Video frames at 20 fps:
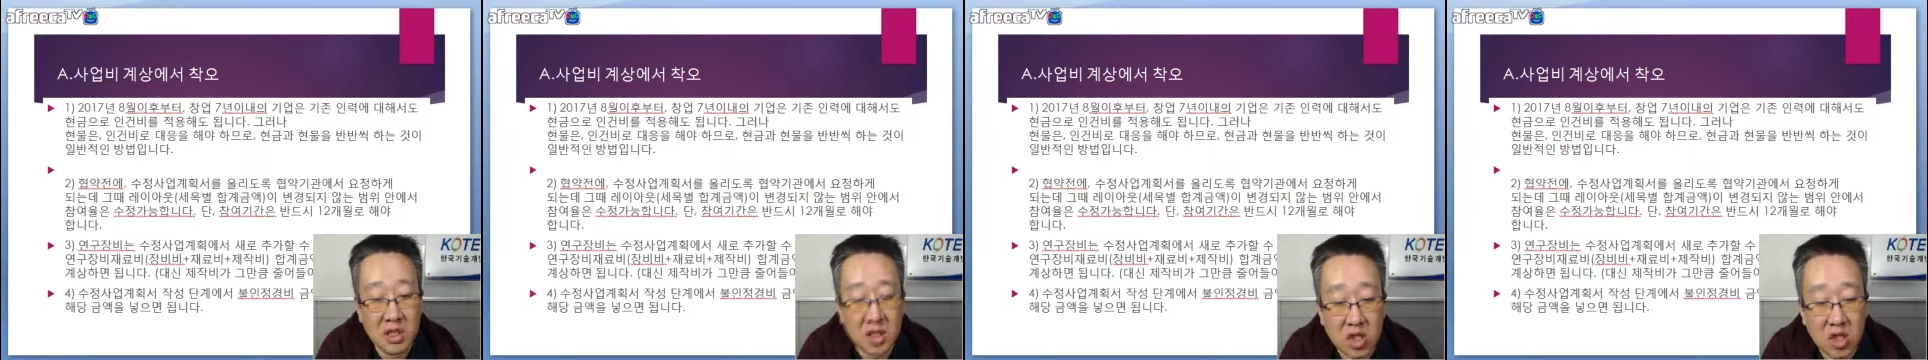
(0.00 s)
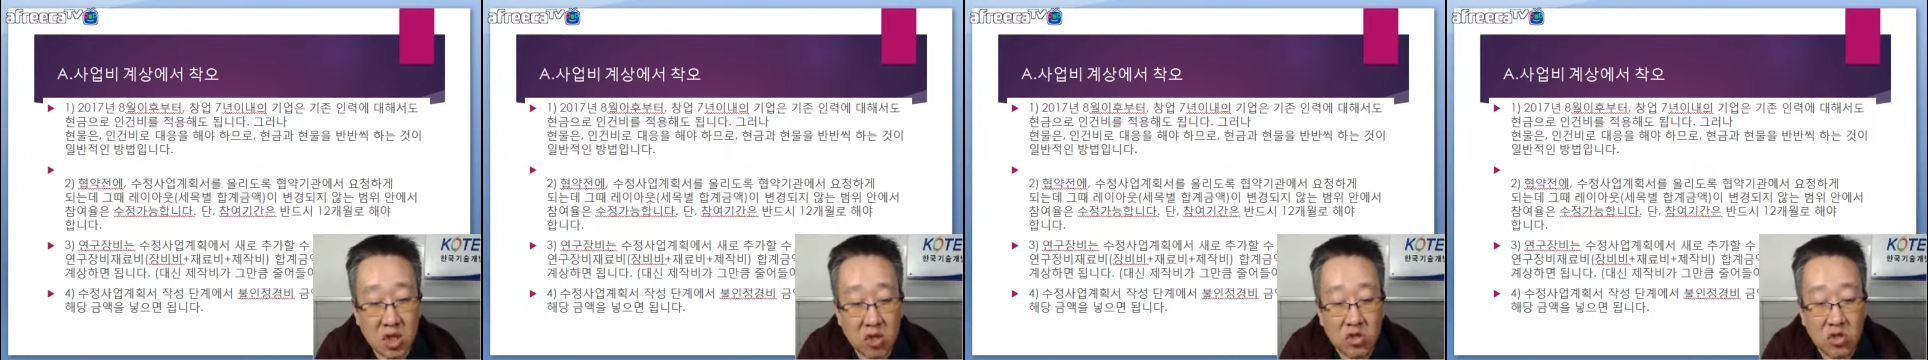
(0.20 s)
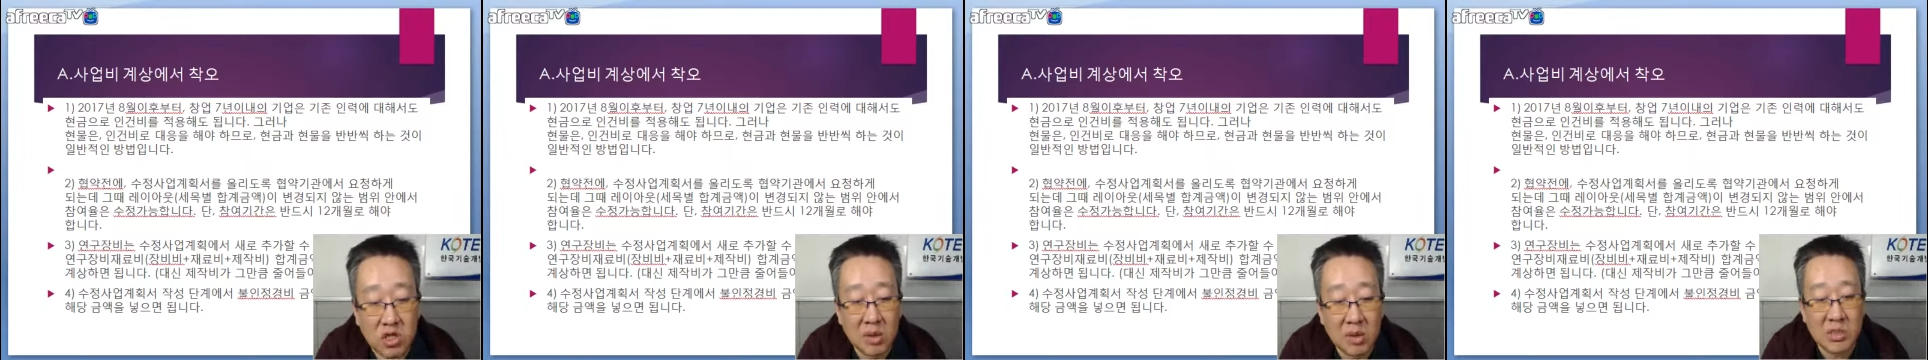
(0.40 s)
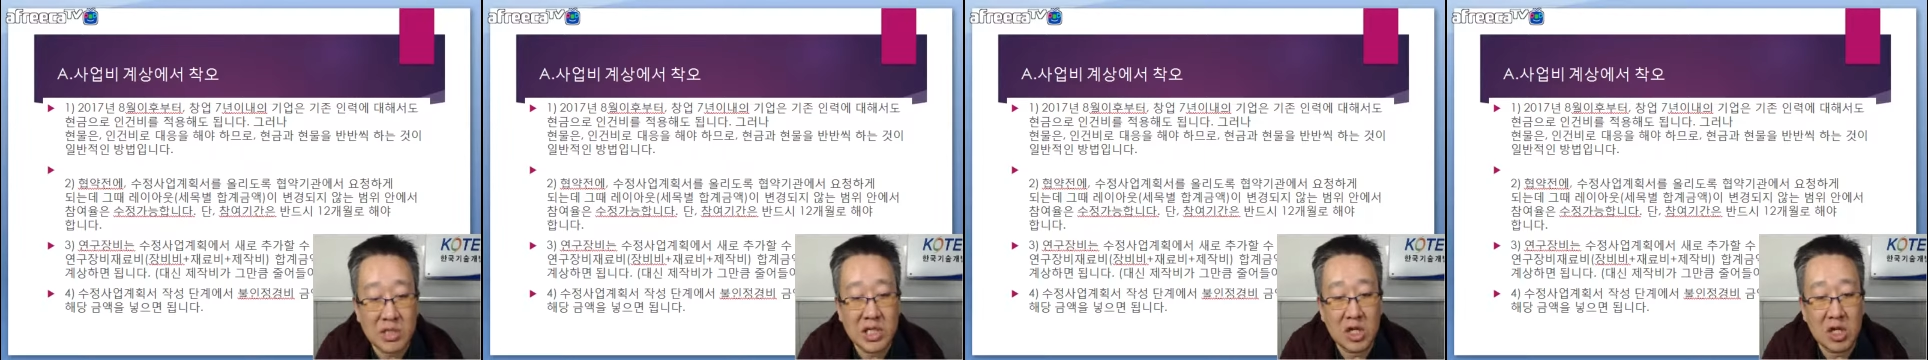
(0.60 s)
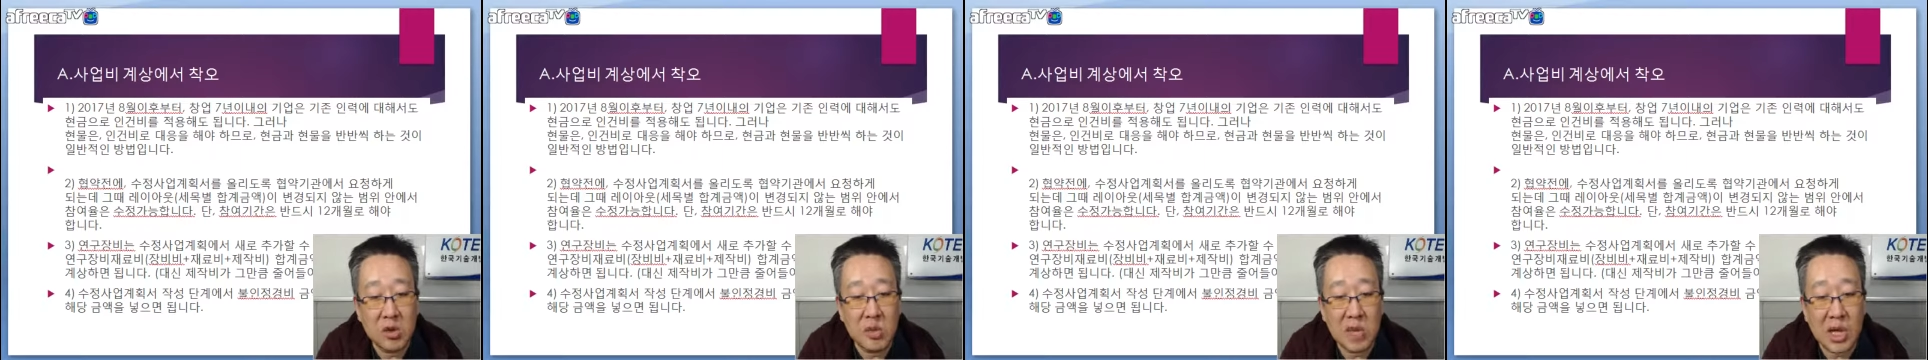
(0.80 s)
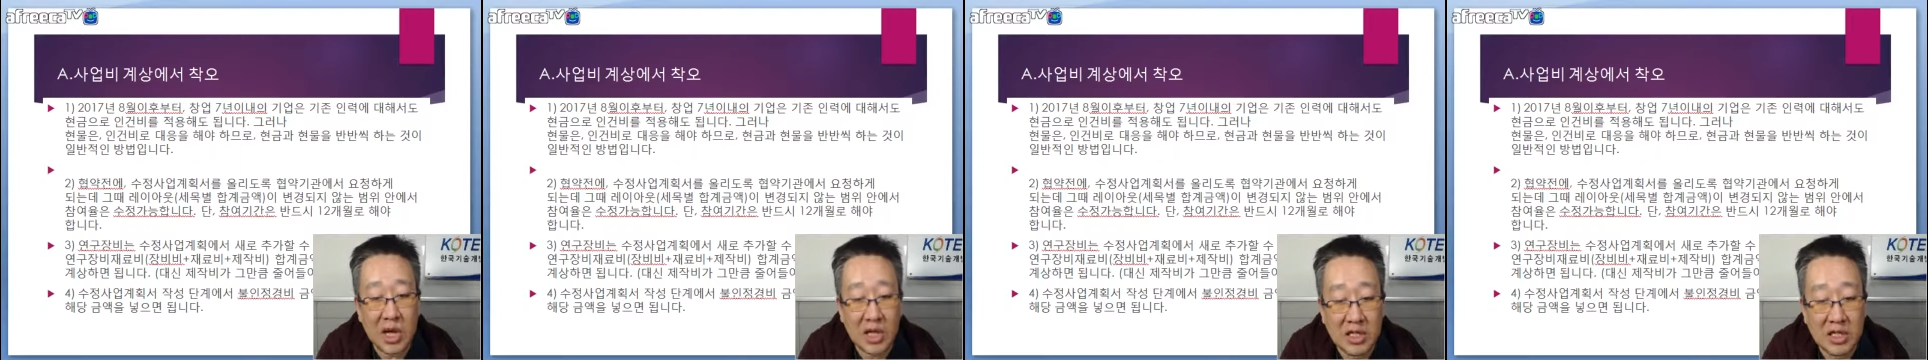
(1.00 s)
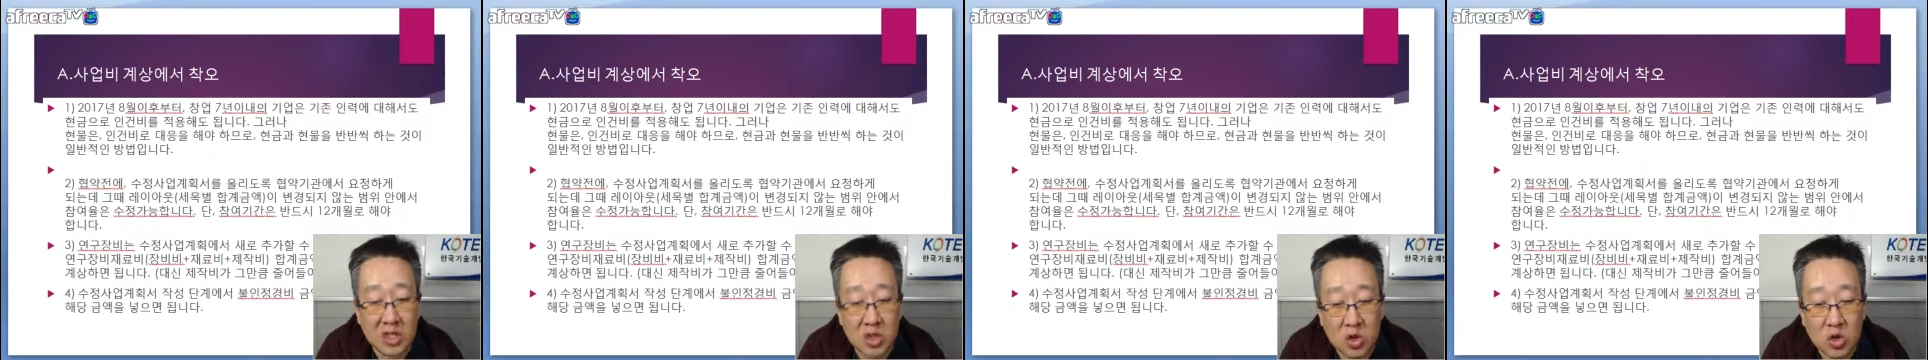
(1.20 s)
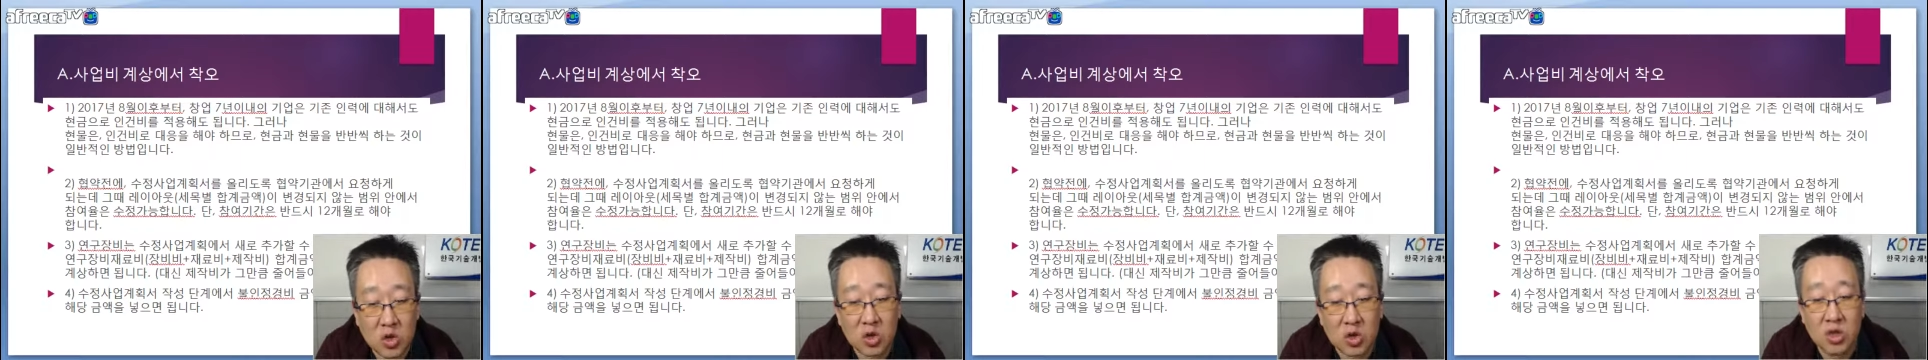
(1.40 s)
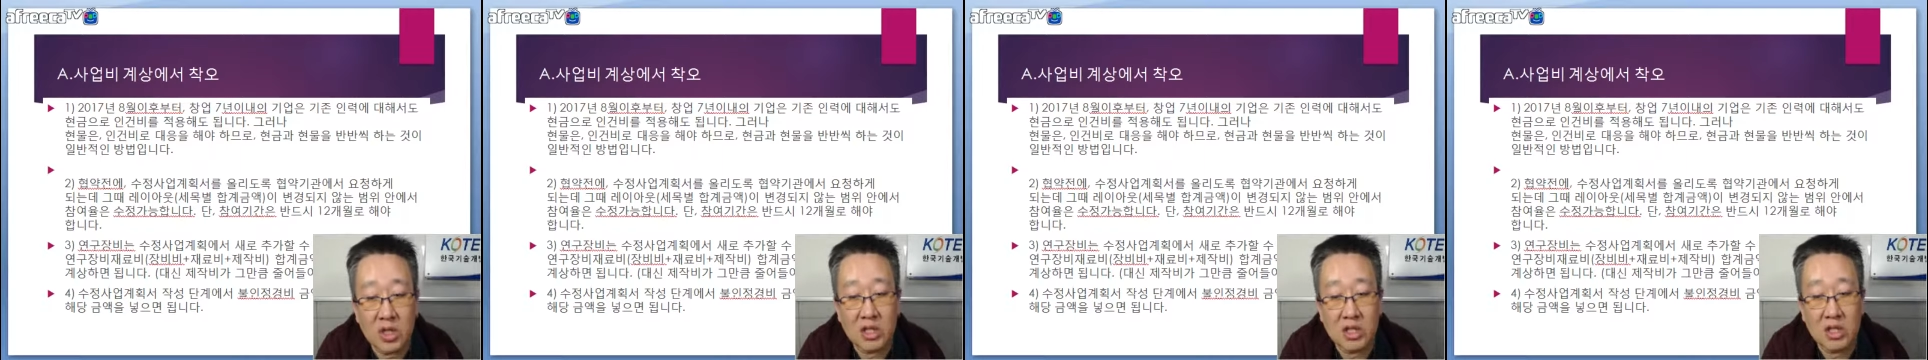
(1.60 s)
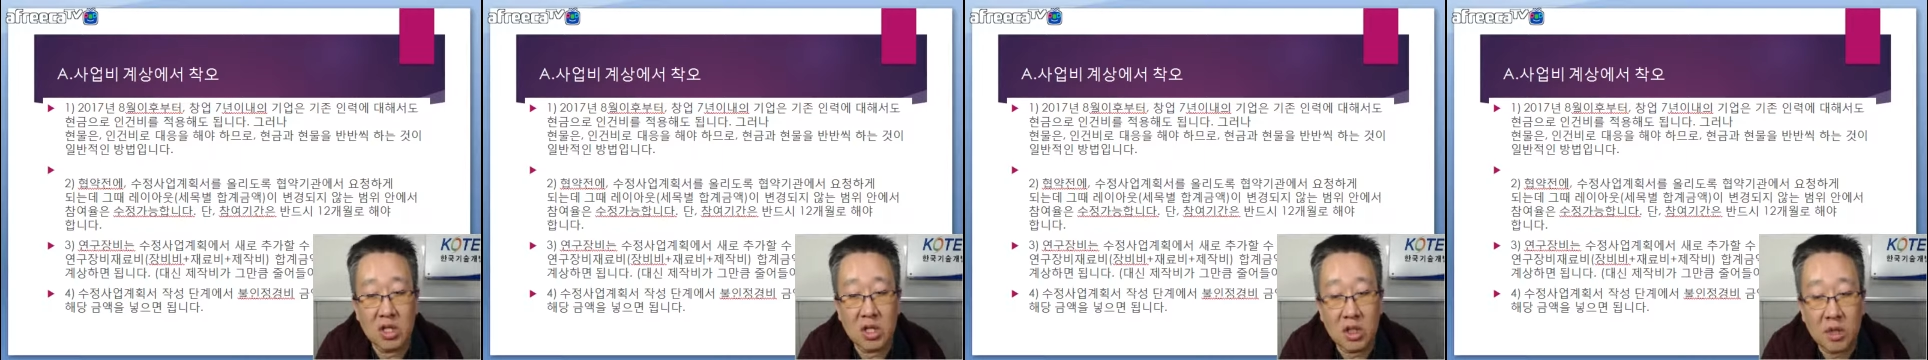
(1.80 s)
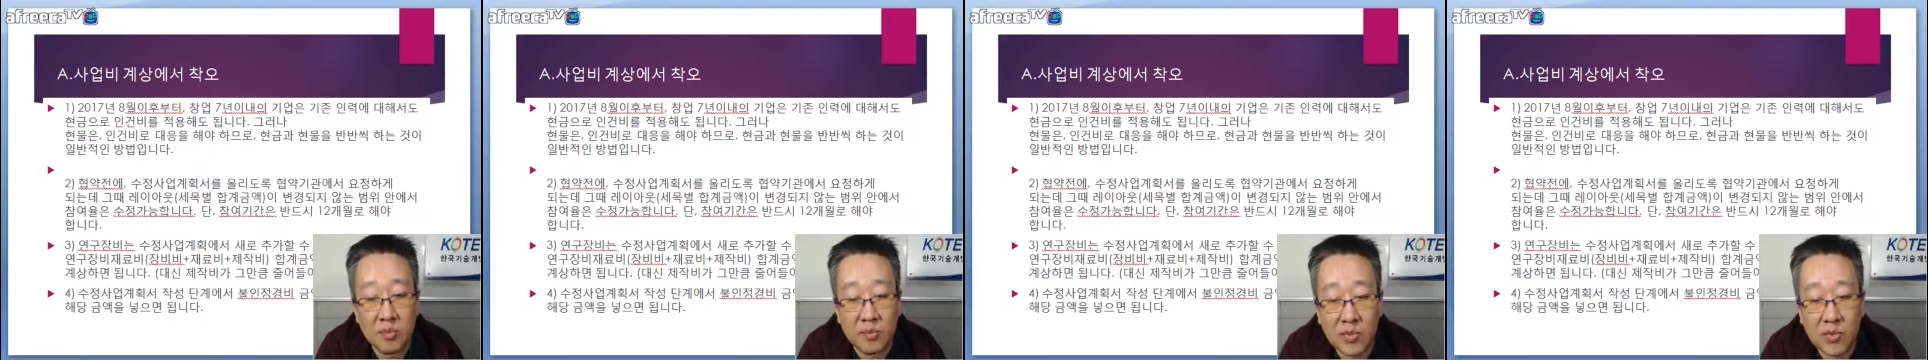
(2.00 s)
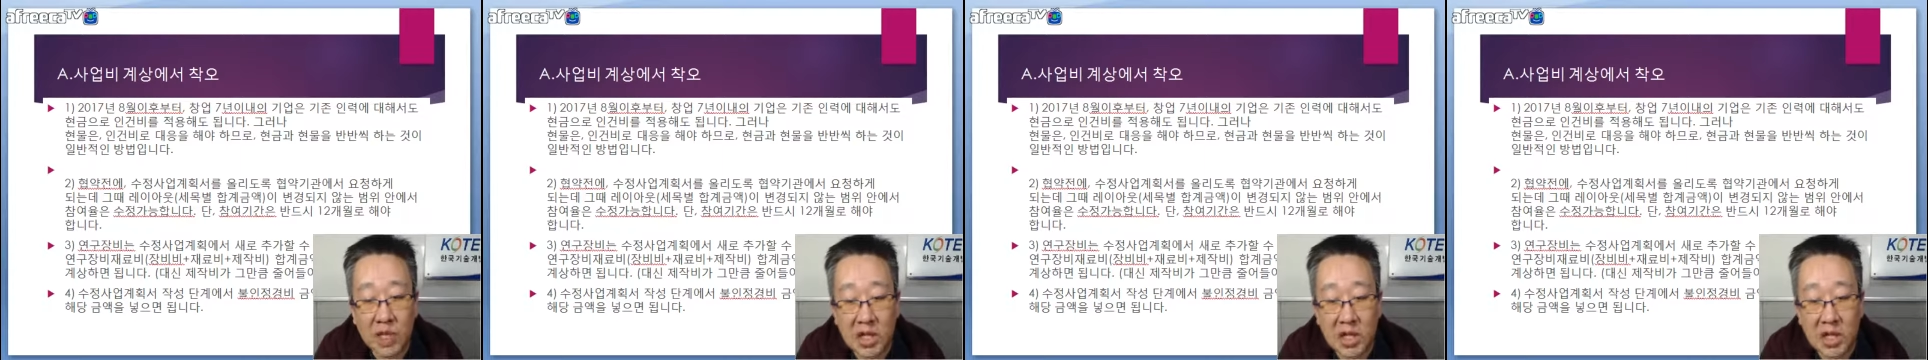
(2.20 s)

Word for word: 연구장비 재료비 안에서 조정해서